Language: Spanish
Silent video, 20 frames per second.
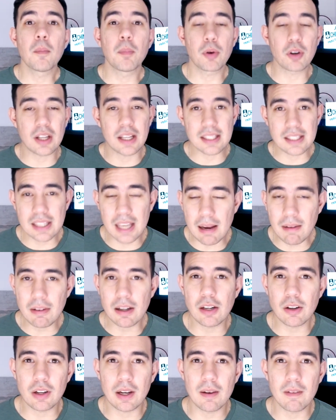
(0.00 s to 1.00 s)
porque
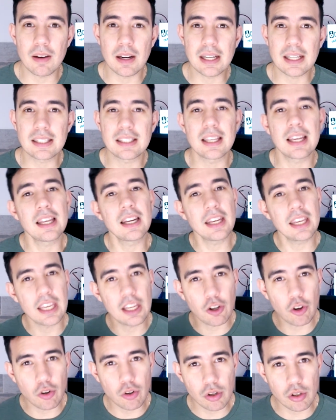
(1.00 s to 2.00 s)
saben lo que van a hacer
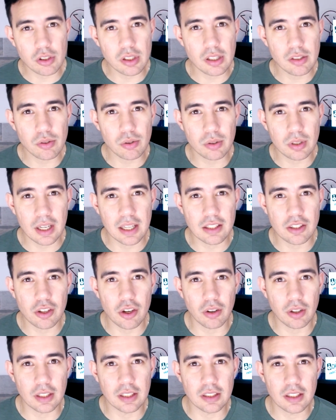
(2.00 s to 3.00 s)
y conocen sus
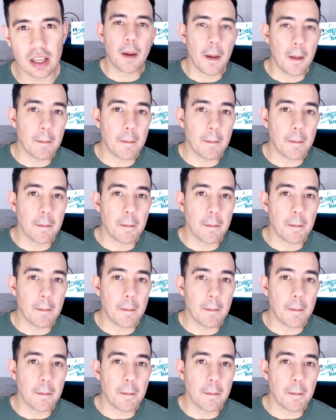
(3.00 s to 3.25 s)
canciones.